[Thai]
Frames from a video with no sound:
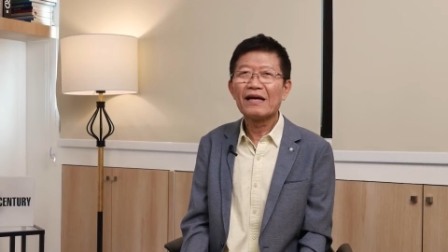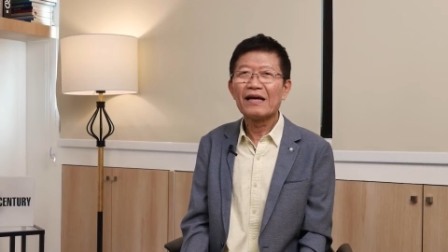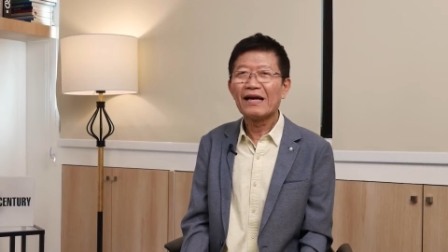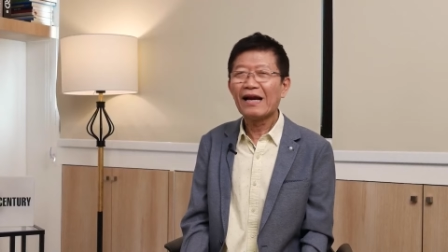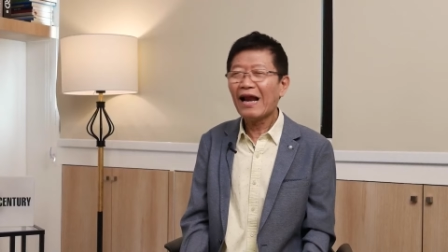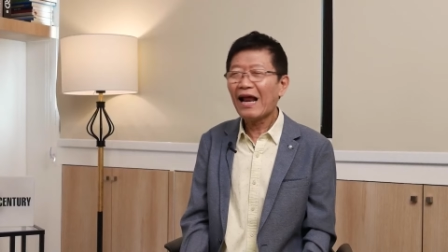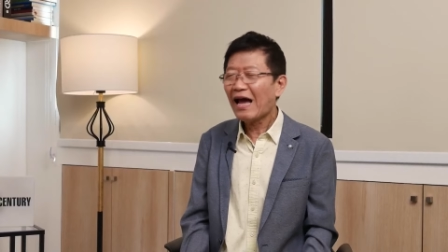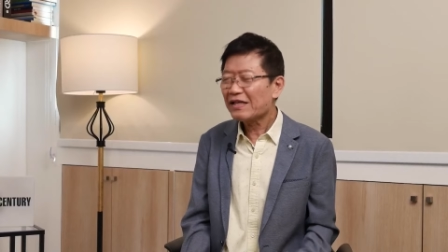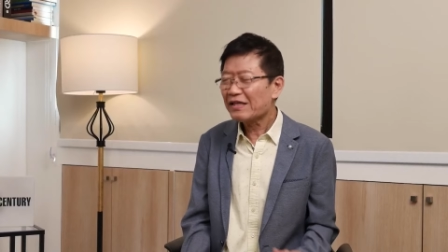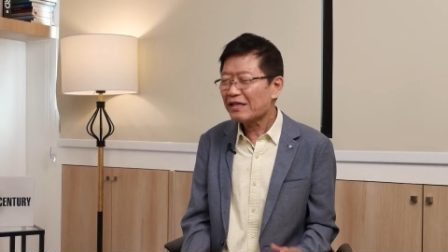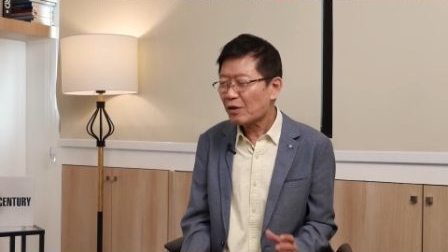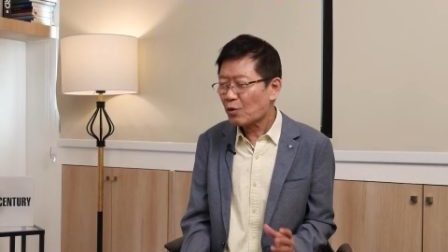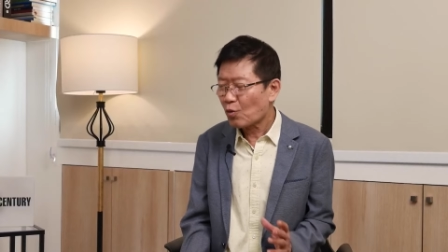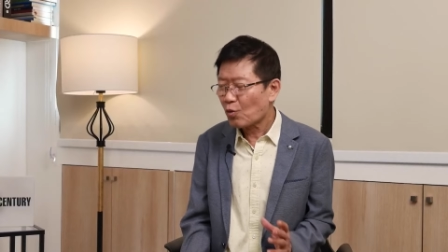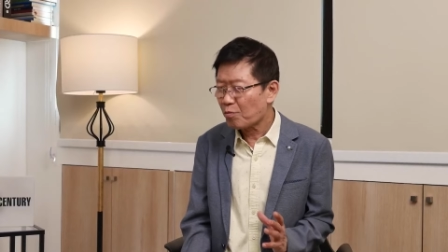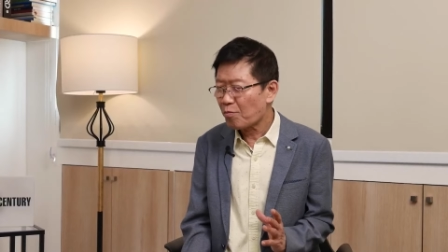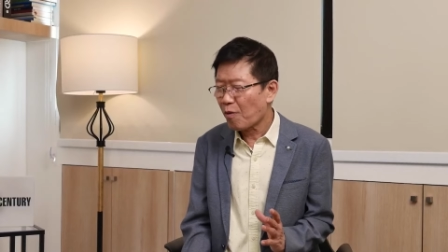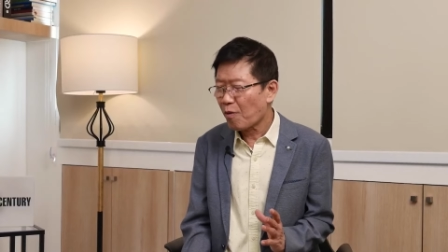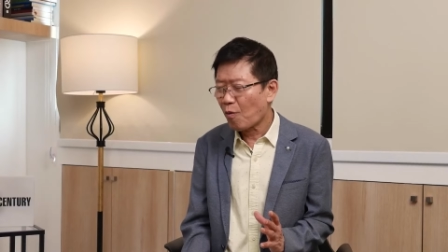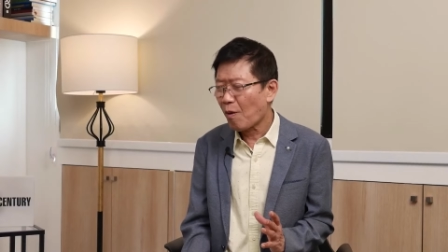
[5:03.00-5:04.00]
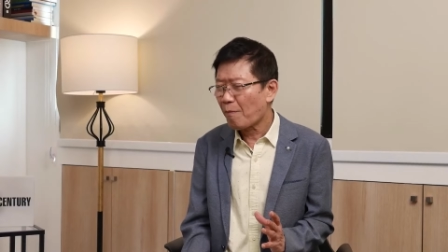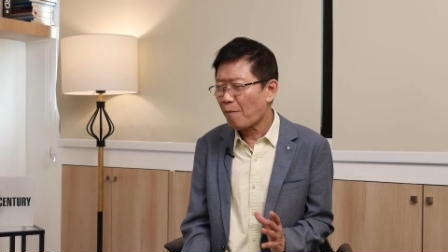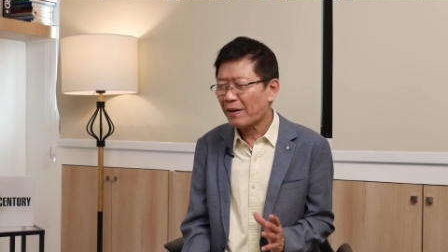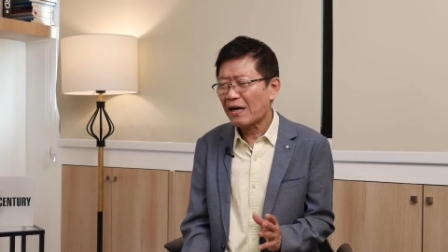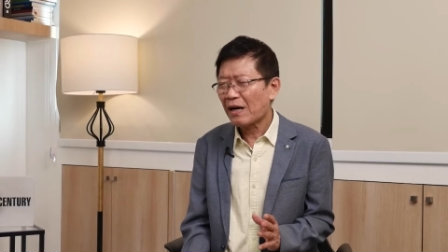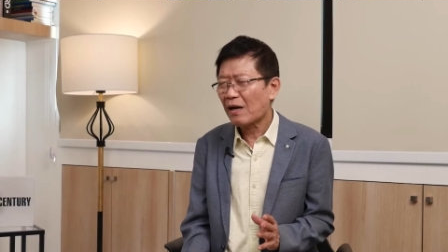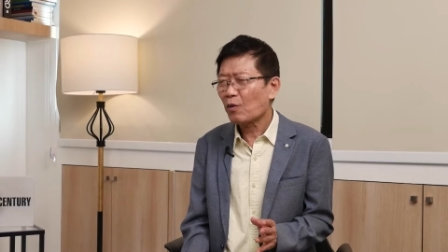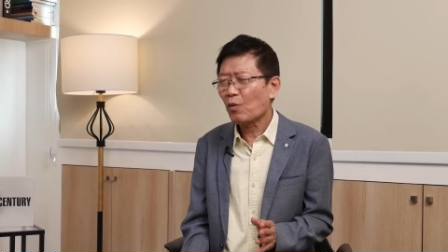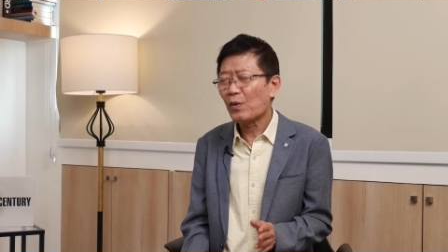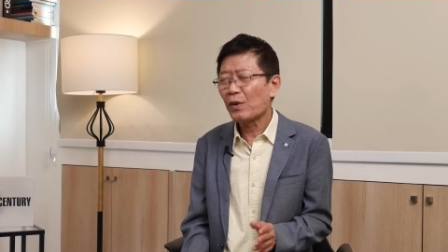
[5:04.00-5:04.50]
และไอ้ที่คุณบอกว่าไป
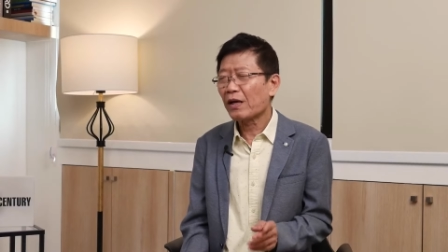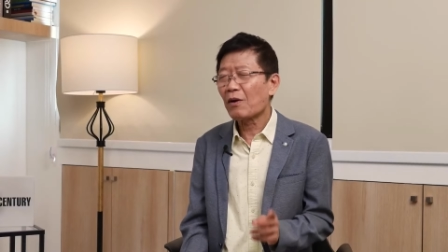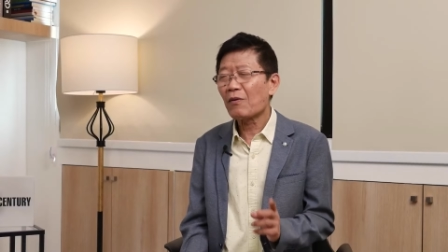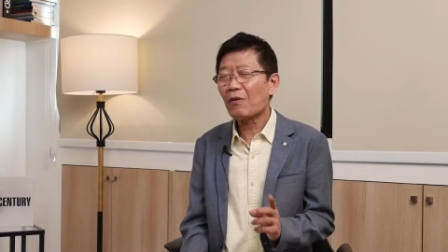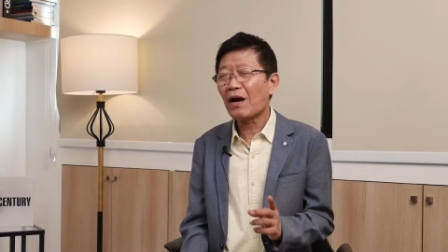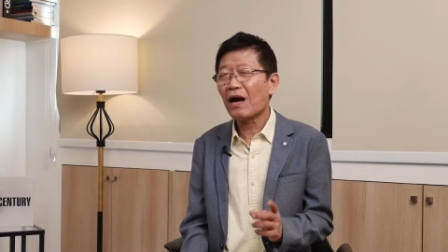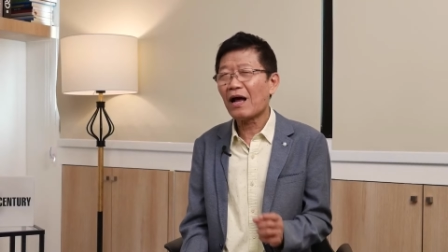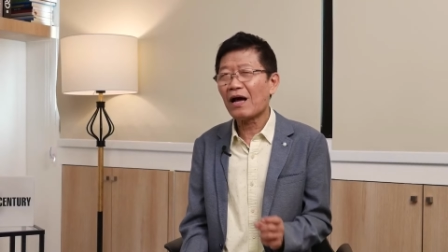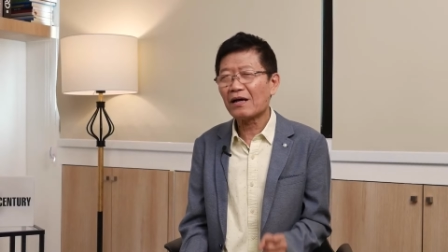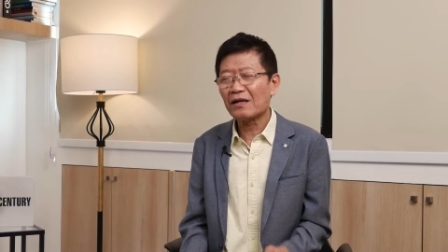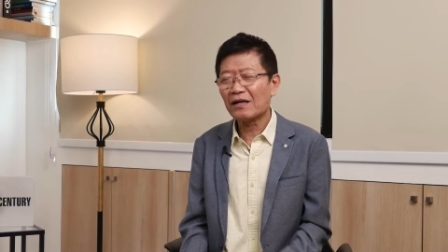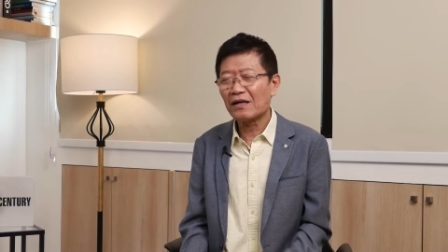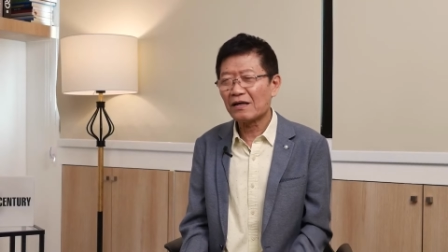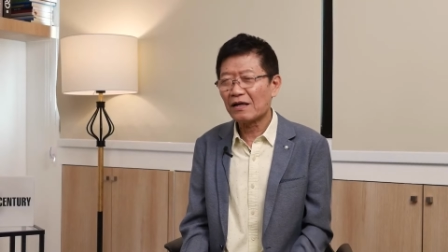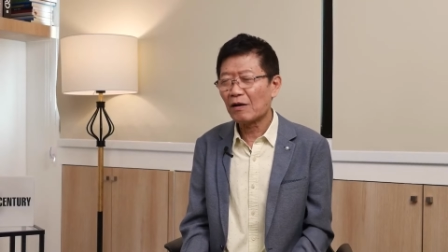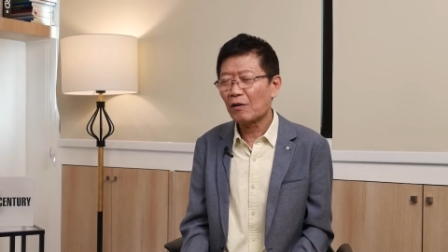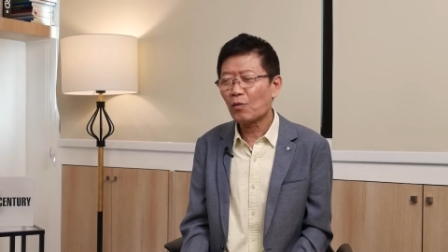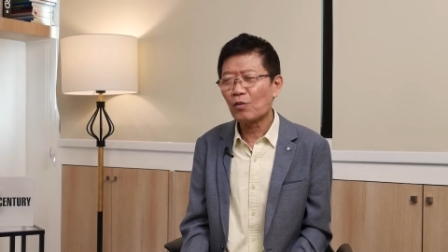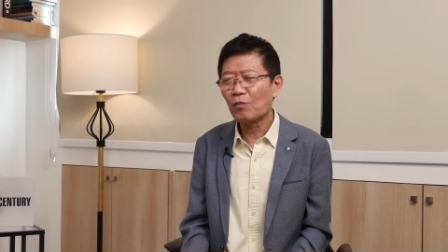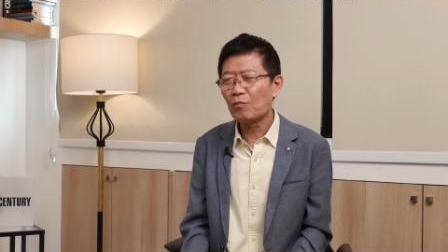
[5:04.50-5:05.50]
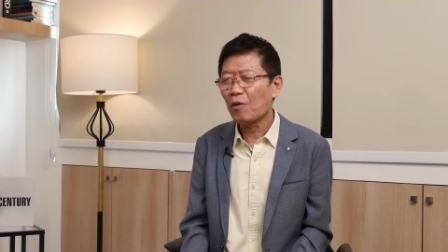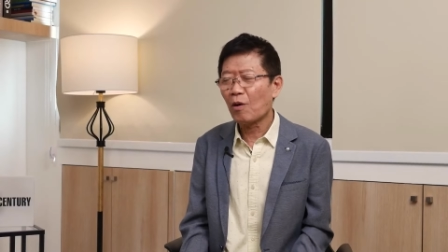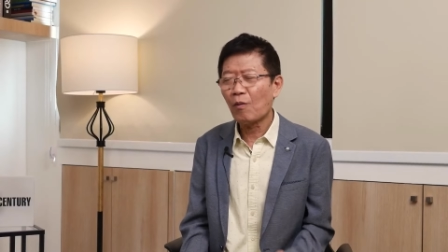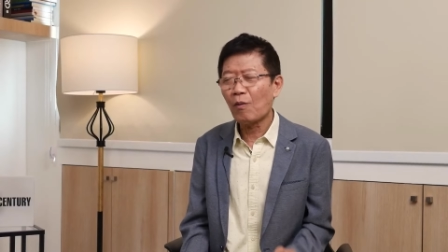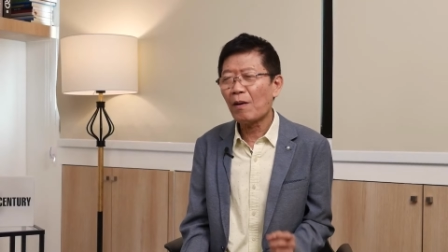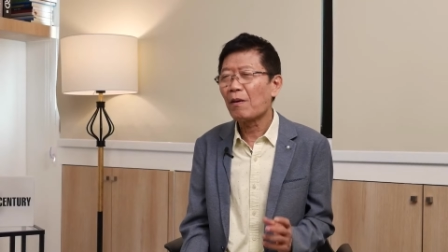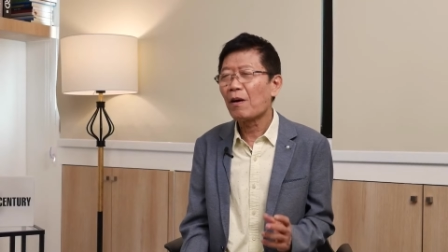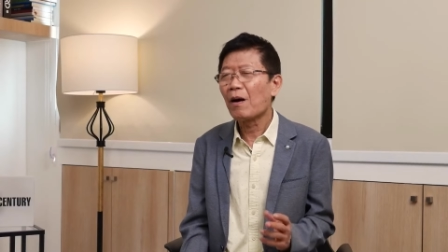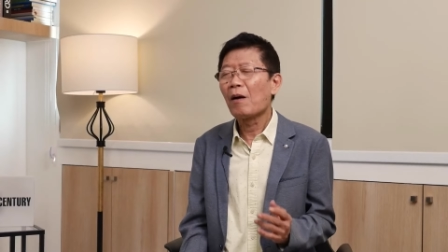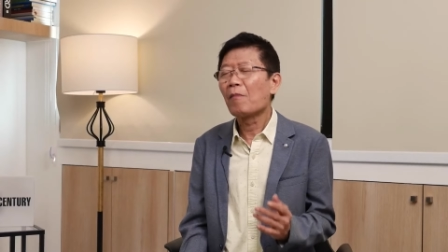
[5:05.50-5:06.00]
นั่งคุยเขาครั้งหนึ่ง แล้วคุณบอก
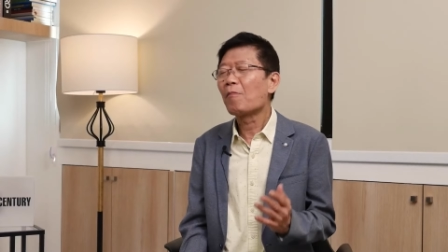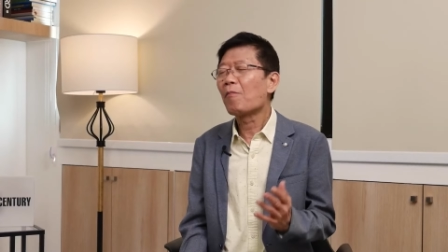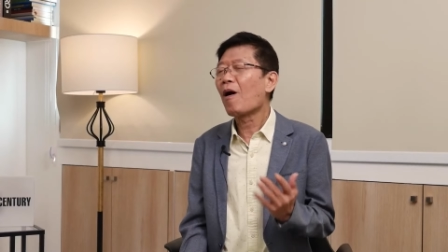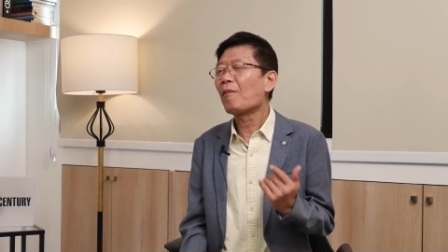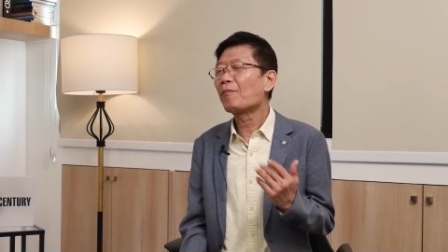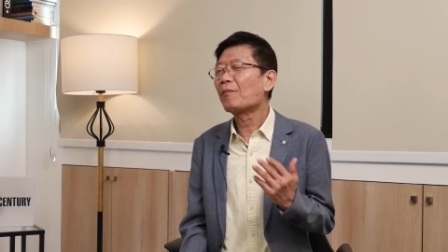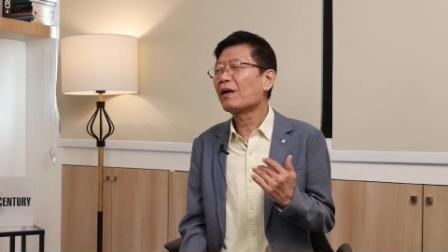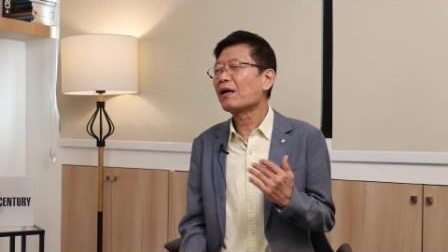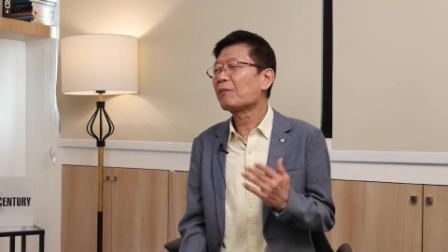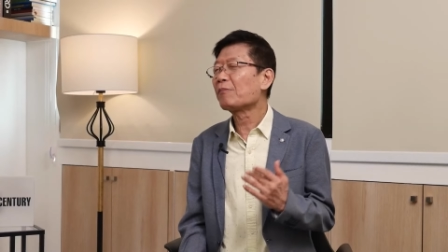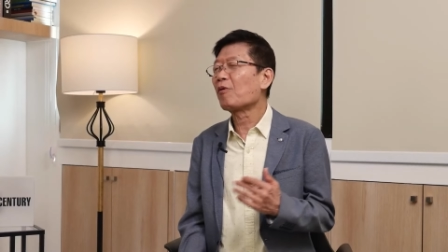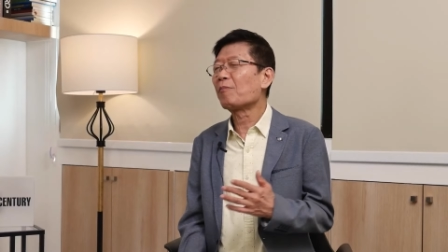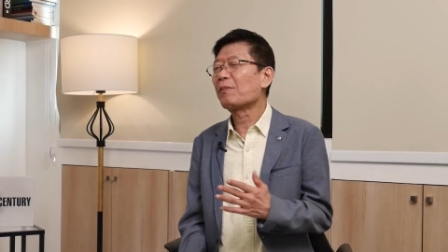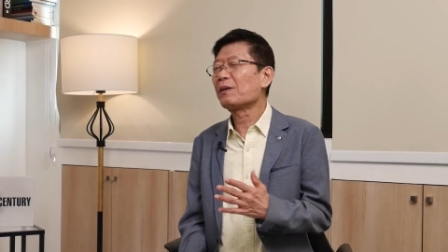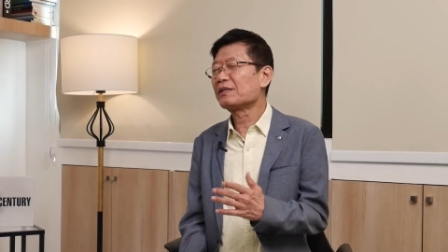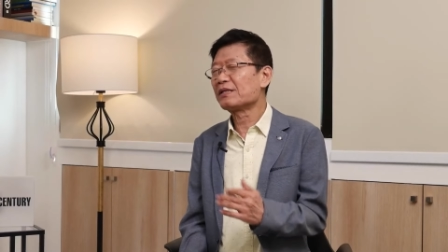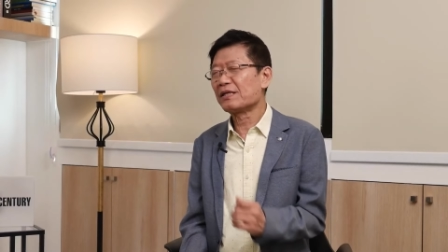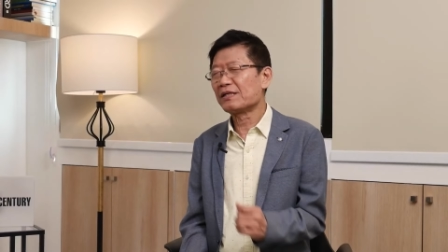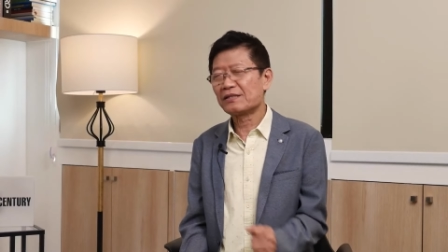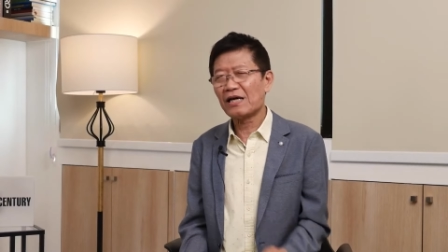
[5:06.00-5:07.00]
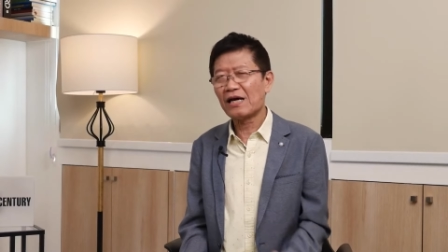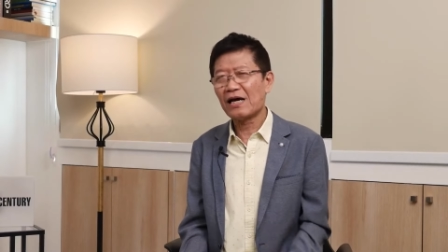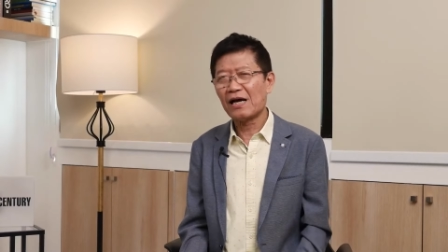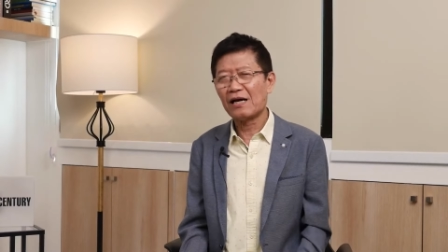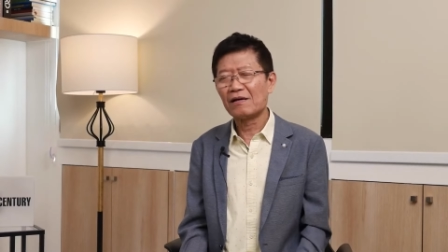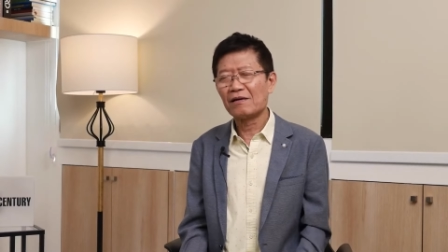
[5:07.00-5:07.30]
ว่ามอบหน้าให้ผมไปเจรจา